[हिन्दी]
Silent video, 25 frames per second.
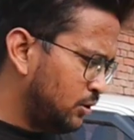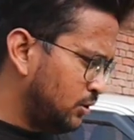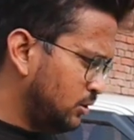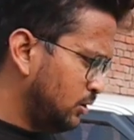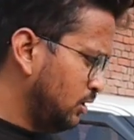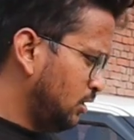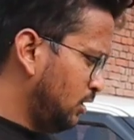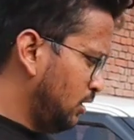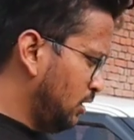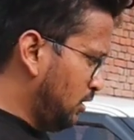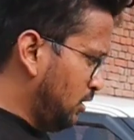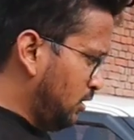आपको
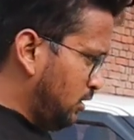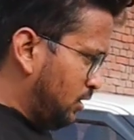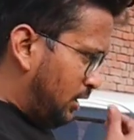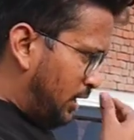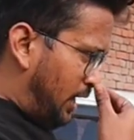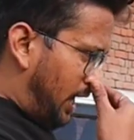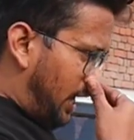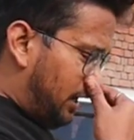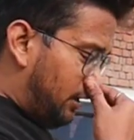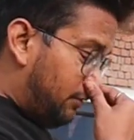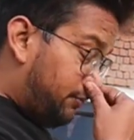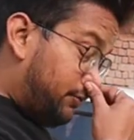
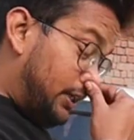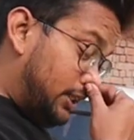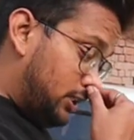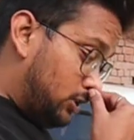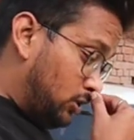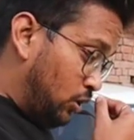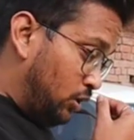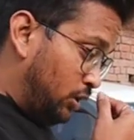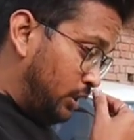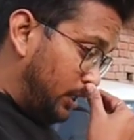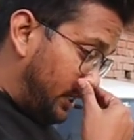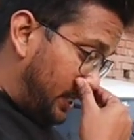गाड़ी
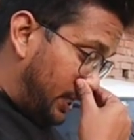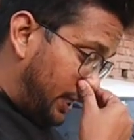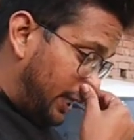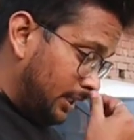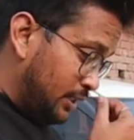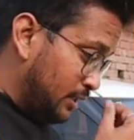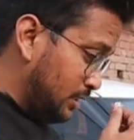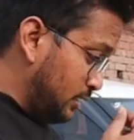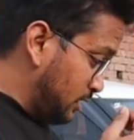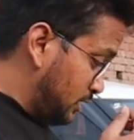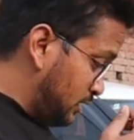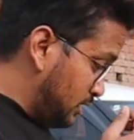फर्स्ट ऑनर है
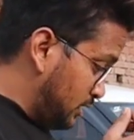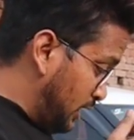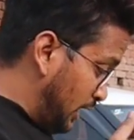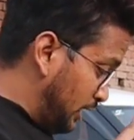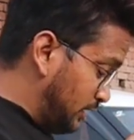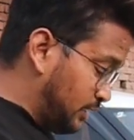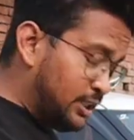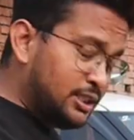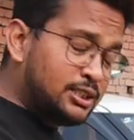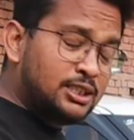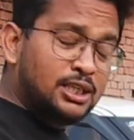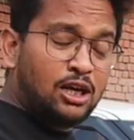
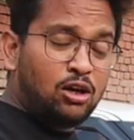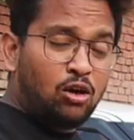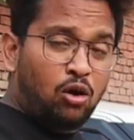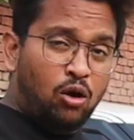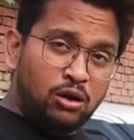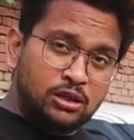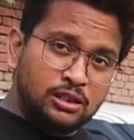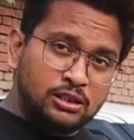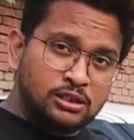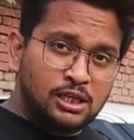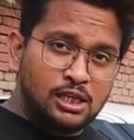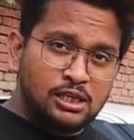छत्तीस हजार
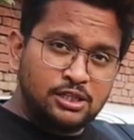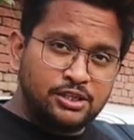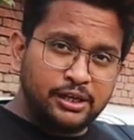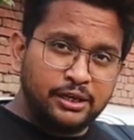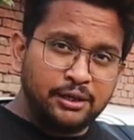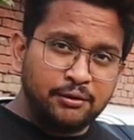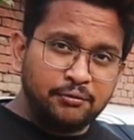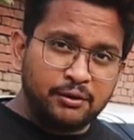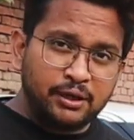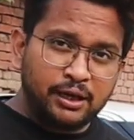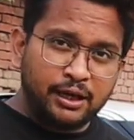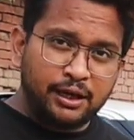ऑरिजिनल
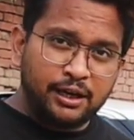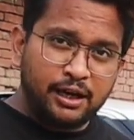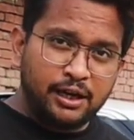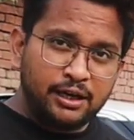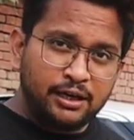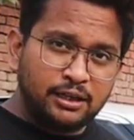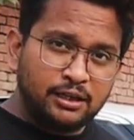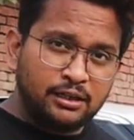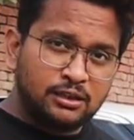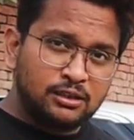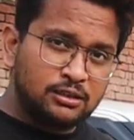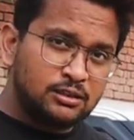चली हुई है
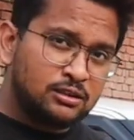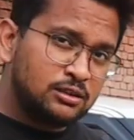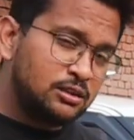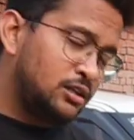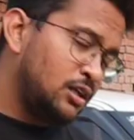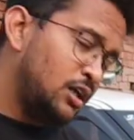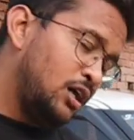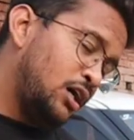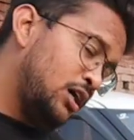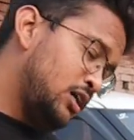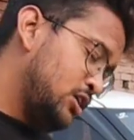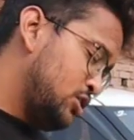छत्तीस
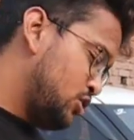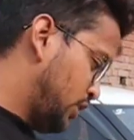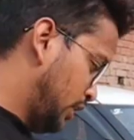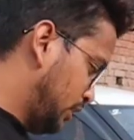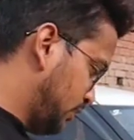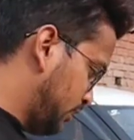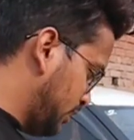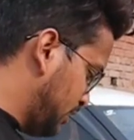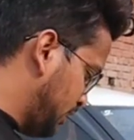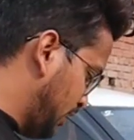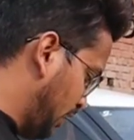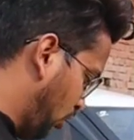हजार ऑरिजिनल
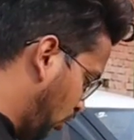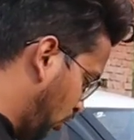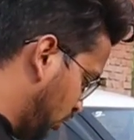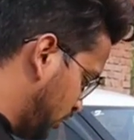चली हुई है